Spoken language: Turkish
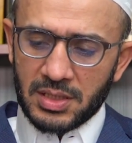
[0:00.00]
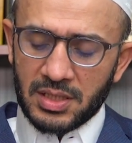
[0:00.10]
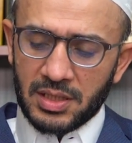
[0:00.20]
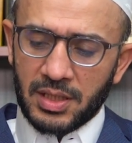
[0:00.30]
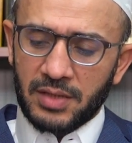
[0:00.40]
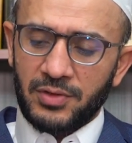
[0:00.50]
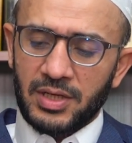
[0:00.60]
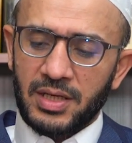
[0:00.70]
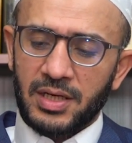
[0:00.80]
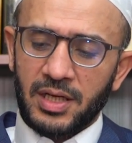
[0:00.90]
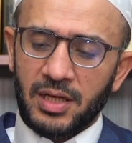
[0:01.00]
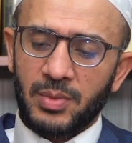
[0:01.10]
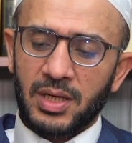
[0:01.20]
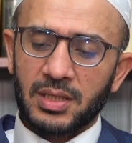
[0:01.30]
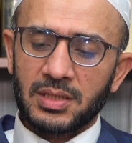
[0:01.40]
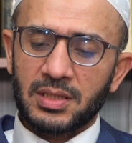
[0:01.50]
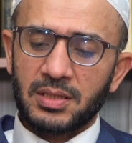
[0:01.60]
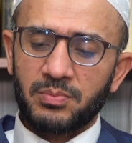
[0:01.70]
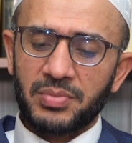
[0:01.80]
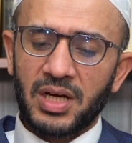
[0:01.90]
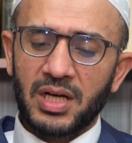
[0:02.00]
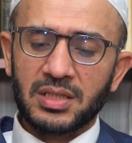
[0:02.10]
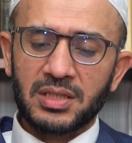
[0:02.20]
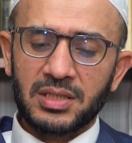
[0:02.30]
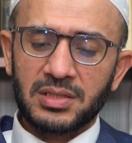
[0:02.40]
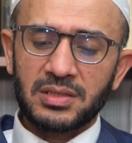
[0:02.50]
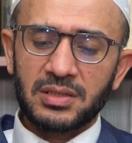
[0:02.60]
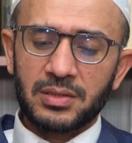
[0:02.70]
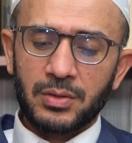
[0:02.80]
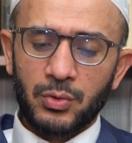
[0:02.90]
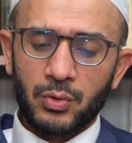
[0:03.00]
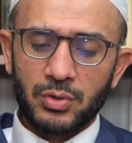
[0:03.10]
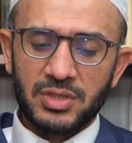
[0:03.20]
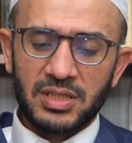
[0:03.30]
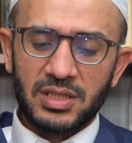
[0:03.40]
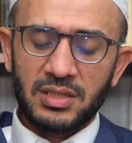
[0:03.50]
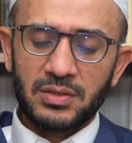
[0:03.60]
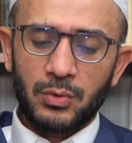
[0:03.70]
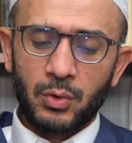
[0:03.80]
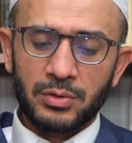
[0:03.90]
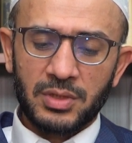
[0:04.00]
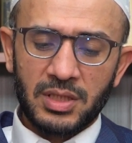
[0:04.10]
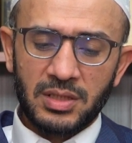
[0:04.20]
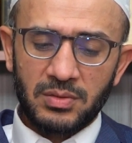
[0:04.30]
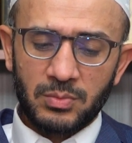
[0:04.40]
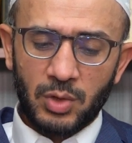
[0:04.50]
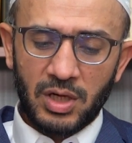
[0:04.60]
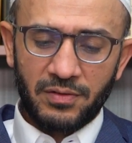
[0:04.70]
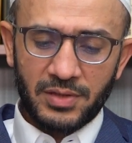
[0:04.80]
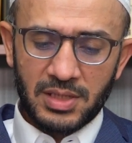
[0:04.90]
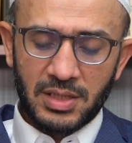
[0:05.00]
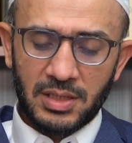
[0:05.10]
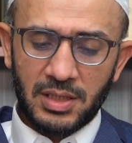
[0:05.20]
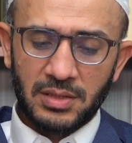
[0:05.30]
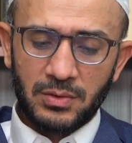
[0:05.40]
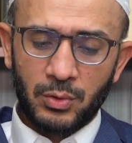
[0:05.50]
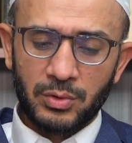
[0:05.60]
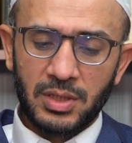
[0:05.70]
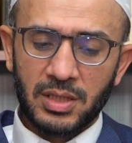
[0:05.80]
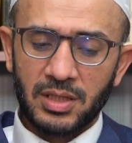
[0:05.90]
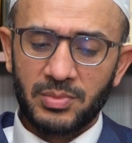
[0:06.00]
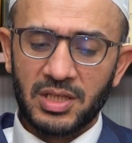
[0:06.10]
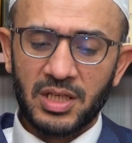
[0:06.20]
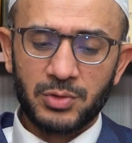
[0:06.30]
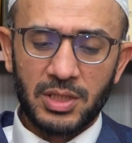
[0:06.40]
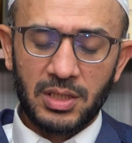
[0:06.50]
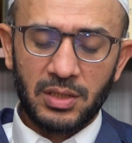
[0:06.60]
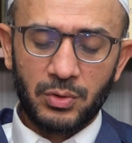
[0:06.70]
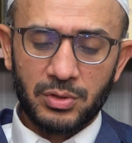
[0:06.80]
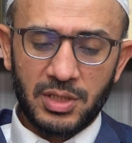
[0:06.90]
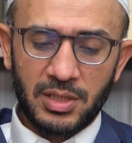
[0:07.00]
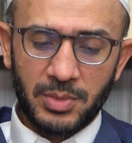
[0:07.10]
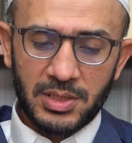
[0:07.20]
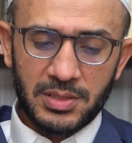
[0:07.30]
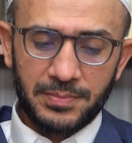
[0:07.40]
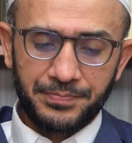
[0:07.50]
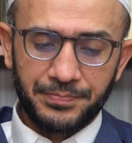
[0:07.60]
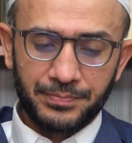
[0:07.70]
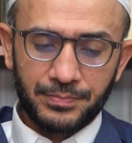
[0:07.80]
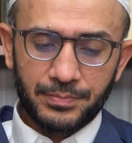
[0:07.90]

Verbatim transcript: Kendisine verilen emaneti bir hakkın gözetir, onları muhafaza eder, onlarda bir gevşeklik göstermez.